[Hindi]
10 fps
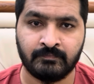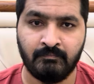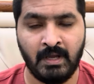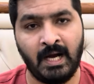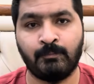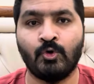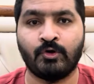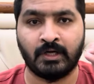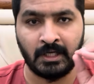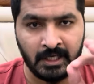मैं आपको
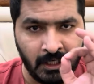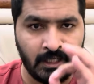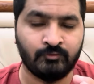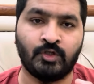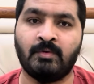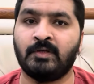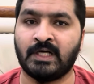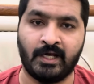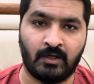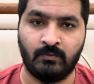क्लियर लफ्जों में
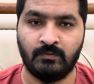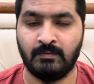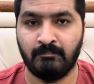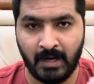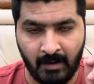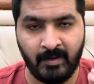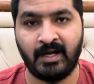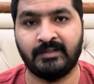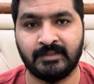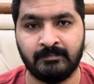बता रहा हूं बाबर
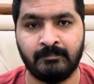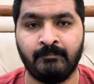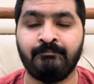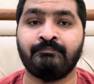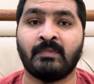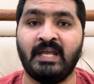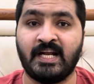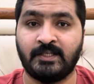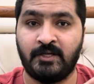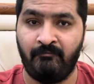आजम
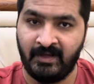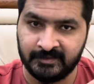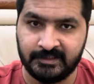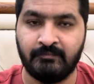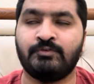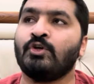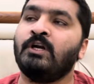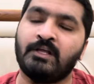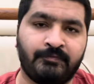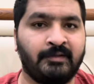एक डिफेंसिव चलो
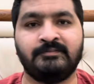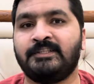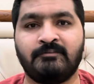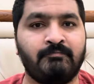डिफेंसिव